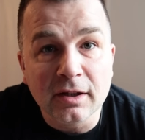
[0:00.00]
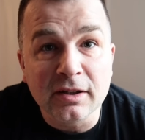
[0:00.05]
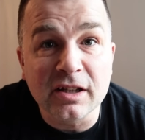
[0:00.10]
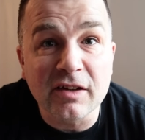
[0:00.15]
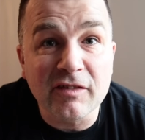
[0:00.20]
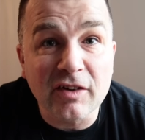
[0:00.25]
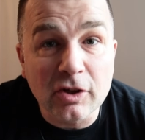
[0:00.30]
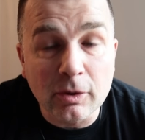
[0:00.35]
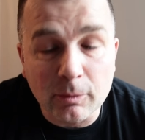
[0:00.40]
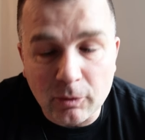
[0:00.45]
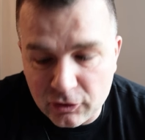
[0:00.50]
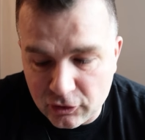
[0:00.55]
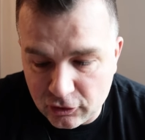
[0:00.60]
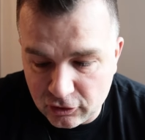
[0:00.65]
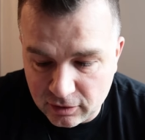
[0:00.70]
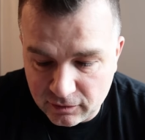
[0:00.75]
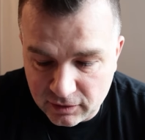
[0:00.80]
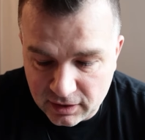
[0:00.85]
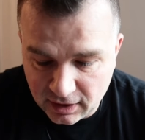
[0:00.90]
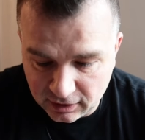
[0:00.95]
Nie wiadomo, co
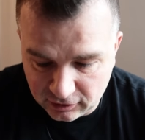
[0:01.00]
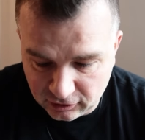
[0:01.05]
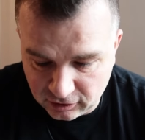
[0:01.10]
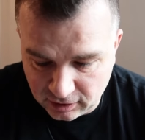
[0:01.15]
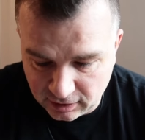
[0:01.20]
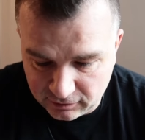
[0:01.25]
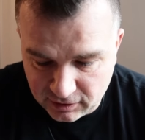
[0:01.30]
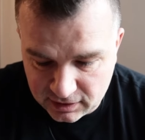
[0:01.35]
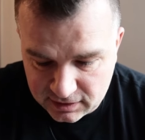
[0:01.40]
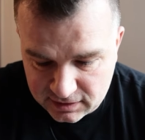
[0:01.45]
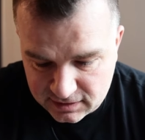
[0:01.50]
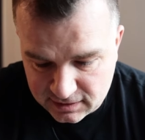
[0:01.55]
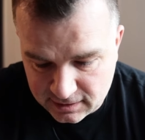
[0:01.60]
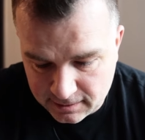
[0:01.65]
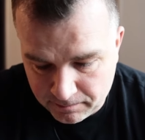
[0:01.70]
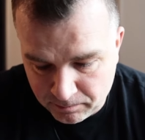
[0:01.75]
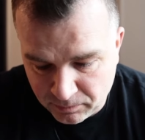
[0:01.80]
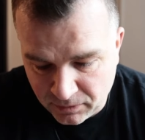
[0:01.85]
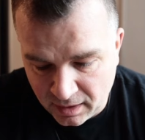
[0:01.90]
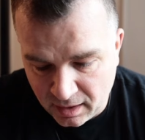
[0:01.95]
się wydarzy, a więc
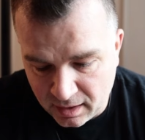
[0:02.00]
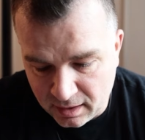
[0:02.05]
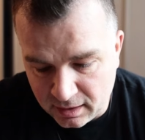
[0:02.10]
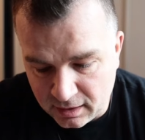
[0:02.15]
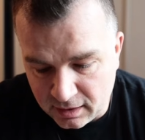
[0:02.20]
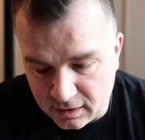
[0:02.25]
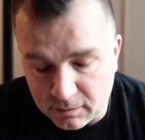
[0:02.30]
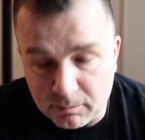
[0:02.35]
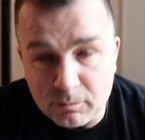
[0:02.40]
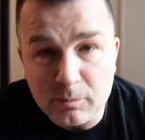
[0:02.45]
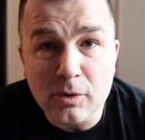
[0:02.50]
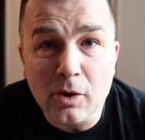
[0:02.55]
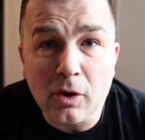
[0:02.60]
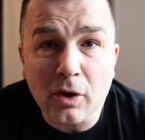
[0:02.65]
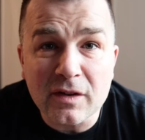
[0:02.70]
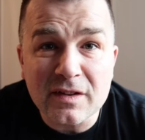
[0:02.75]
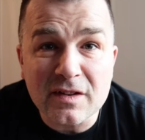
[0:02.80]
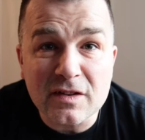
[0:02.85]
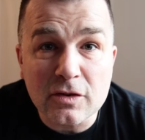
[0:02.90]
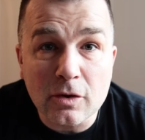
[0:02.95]

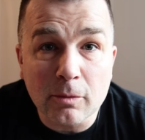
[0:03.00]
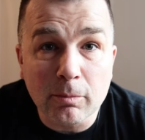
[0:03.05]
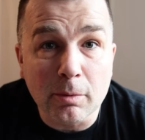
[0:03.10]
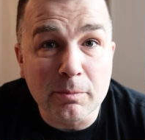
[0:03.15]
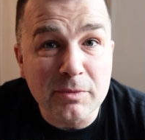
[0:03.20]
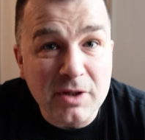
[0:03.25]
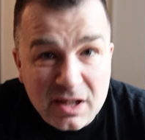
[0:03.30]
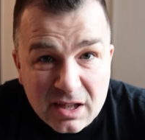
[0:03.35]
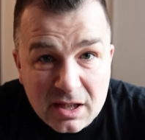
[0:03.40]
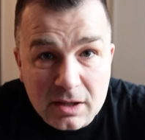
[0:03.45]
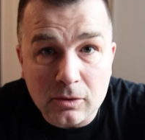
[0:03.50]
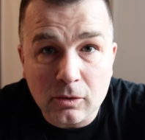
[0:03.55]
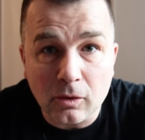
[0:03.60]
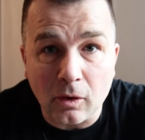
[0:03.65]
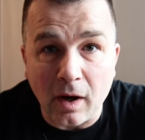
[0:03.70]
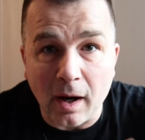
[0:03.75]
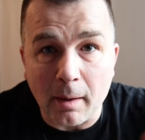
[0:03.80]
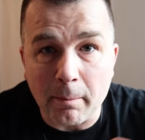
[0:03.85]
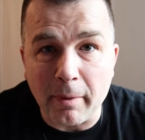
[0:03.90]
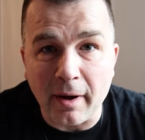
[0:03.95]
biorę ze sobą nie
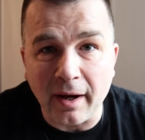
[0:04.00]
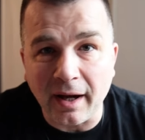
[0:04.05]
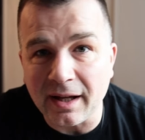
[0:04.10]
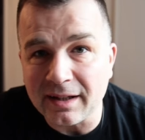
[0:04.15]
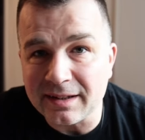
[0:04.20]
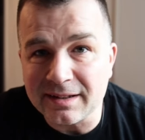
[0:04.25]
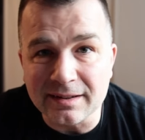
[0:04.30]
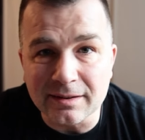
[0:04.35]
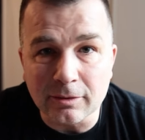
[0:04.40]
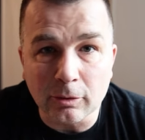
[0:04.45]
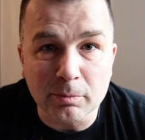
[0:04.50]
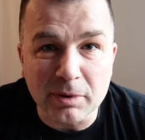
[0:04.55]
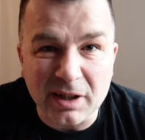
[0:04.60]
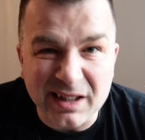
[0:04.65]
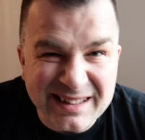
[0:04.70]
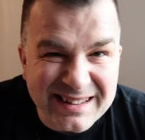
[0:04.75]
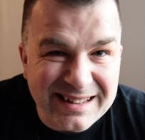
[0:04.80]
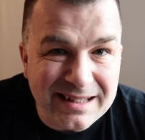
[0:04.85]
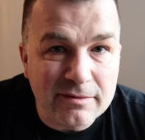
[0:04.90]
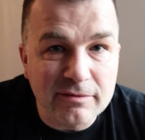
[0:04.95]
tylko aparaty,
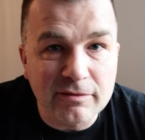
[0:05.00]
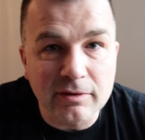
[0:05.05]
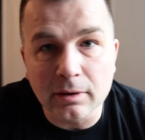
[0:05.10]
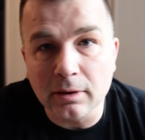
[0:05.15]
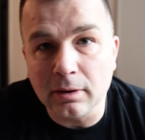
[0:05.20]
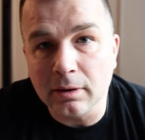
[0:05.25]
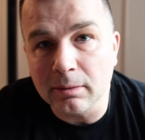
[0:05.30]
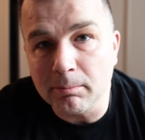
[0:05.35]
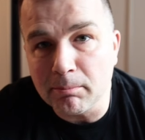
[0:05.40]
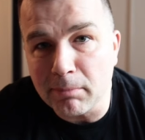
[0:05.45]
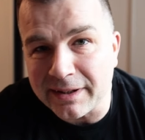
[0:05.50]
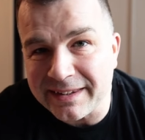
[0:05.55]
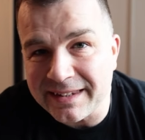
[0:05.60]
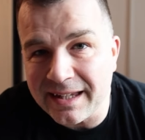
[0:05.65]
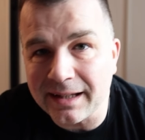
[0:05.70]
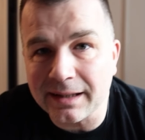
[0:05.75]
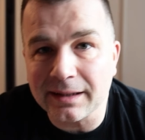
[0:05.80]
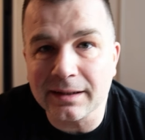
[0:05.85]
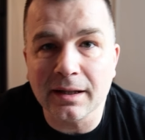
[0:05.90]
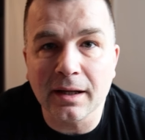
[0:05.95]
obiektywy,
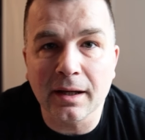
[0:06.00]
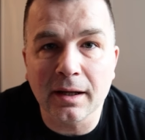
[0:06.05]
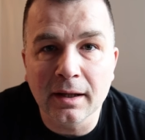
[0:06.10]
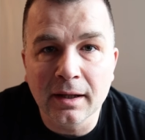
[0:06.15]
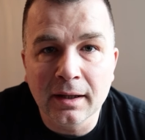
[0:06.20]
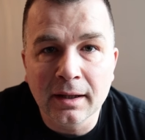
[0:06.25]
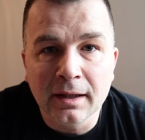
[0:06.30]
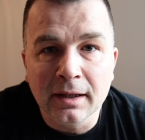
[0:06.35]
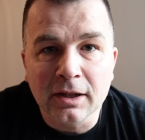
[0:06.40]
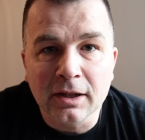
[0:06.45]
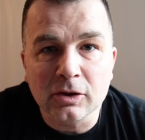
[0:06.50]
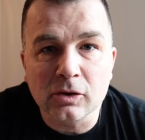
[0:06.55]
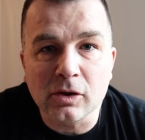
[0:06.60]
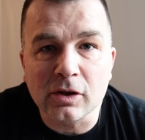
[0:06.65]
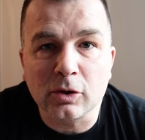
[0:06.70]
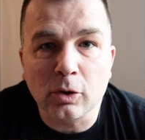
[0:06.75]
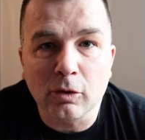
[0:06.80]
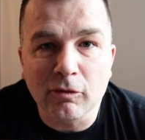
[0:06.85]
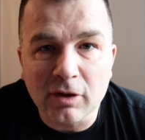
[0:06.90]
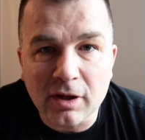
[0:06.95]
baterie,
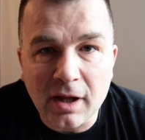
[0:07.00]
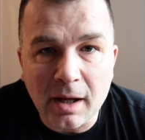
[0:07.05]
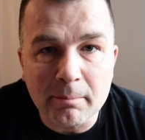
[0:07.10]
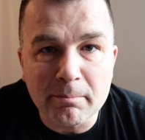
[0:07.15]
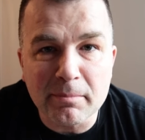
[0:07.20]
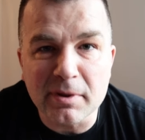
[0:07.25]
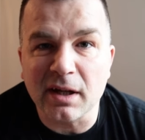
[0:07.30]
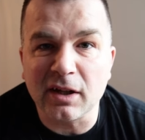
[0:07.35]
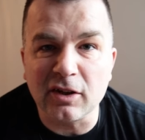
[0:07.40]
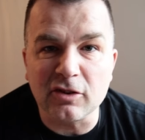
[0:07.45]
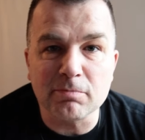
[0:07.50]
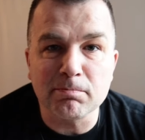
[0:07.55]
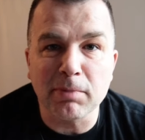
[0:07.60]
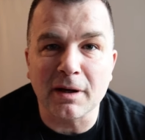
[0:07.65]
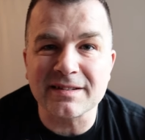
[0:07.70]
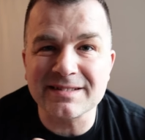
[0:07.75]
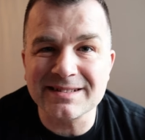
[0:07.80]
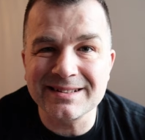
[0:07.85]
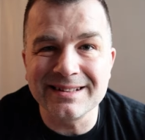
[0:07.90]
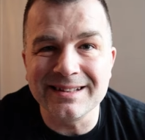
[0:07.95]
dodatkowe lampy, jakieś
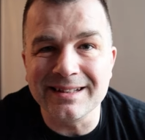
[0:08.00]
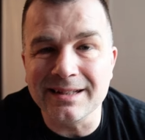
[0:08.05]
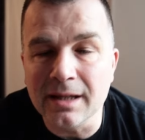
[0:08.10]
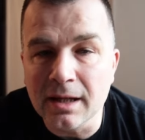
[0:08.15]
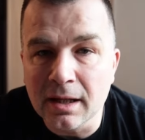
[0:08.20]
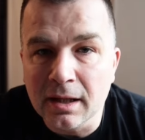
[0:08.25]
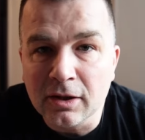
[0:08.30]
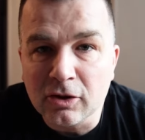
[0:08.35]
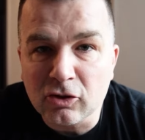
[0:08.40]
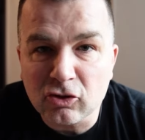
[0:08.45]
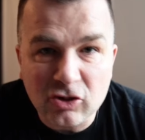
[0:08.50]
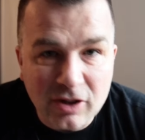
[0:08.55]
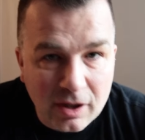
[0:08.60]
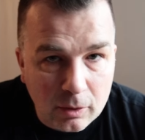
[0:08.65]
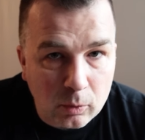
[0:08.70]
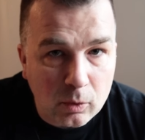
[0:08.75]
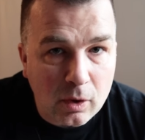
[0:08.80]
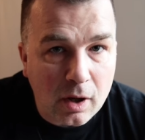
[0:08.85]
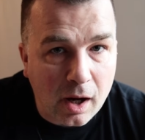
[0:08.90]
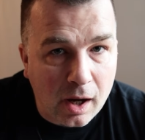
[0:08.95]
paski,
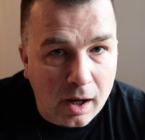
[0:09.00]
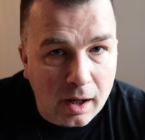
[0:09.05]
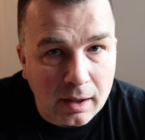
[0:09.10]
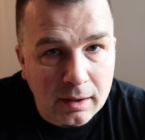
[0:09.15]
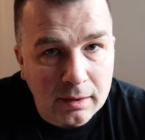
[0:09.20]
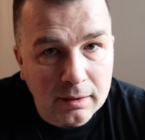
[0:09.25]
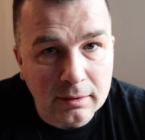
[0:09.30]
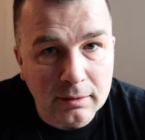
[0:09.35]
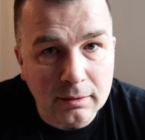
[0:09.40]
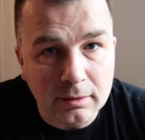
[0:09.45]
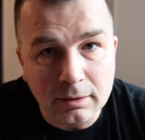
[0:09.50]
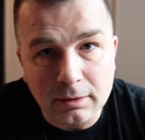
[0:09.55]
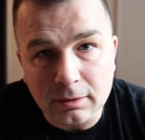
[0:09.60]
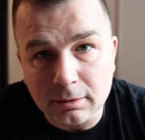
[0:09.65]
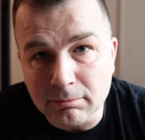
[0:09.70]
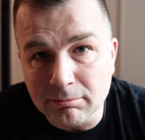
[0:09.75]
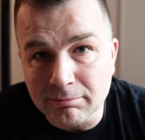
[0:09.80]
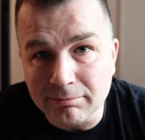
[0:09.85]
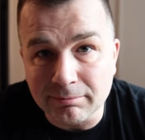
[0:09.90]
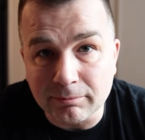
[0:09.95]
szkiełka,
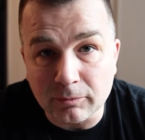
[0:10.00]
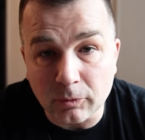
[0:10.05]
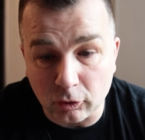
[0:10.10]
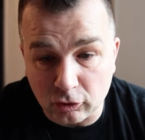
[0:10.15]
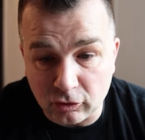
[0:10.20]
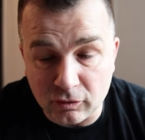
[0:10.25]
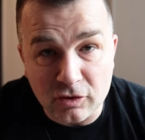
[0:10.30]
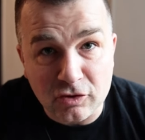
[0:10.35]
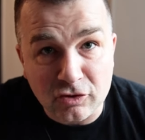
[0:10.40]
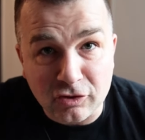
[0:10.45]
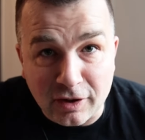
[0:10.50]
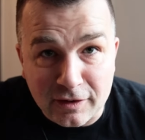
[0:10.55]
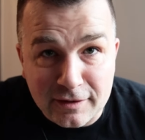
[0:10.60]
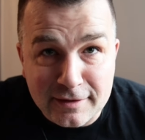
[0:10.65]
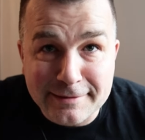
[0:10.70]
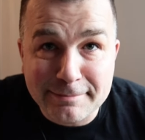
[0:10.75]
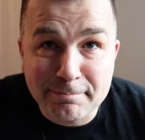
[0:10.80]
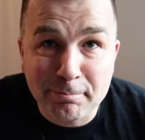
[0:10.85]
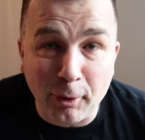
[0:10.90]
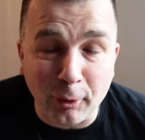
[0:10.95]
Ym, oczywiście
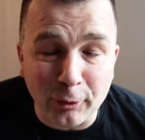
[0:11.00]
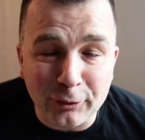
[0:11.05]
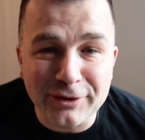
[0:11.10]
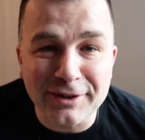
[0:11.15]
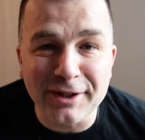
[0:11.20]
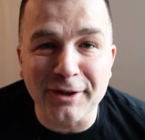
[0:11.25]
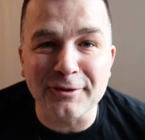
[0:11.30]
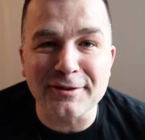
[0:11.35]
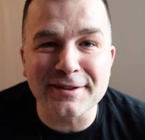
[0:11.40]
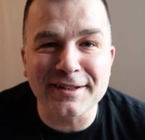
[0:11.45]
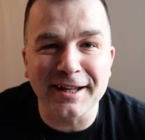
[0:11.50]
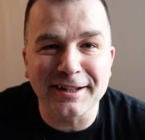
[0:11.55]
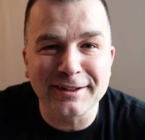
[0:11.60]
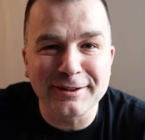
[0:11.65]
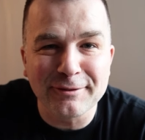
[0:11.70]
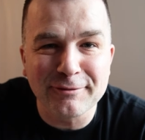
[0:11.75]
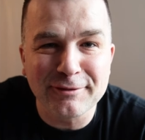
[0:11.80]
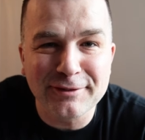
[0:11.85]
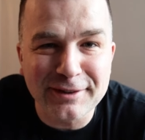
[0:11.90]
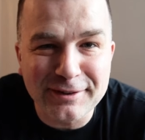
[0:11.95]
spodnie
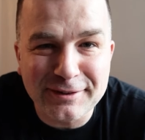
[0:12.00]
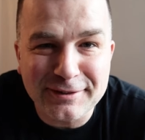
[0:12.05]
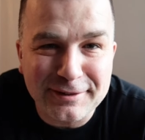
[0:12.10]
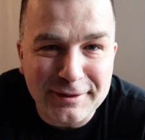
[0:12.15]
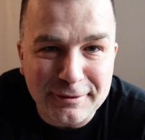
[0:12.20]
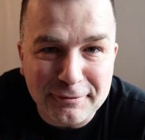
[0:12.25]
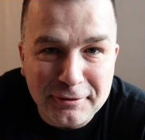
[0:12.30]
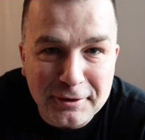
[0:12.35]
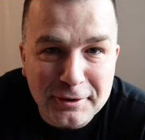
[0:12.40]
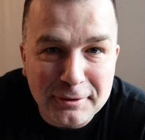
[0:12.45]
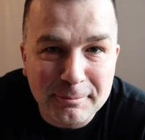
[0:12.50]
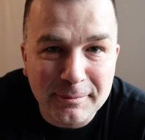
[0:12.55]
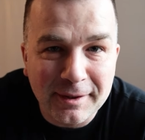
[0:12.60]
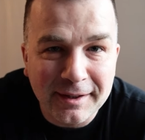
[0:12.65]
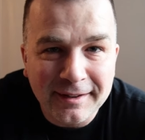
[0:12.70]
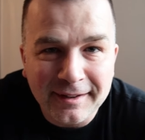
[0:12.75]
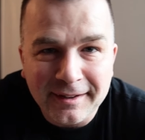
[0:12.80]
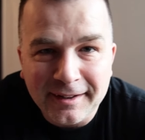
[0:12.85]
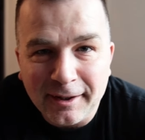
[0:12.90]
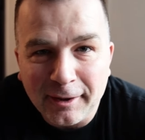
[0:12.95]
ostatnio widzieliście film
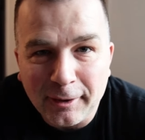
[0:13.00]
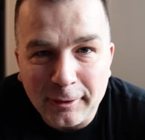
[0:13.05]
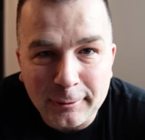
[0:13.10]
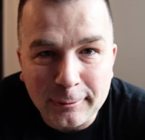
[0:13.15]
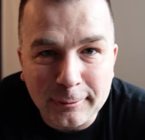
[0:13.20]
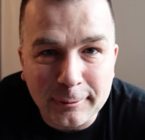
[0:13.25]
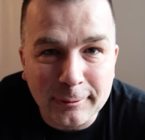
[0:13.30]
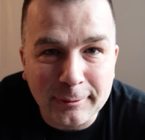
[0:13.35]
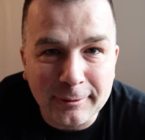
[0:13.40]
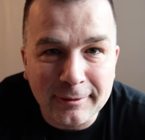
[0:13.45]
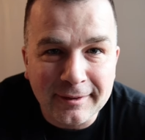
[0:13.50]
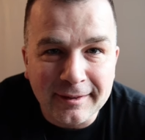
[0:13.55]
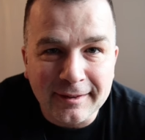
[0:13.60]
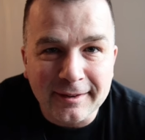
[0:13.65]
o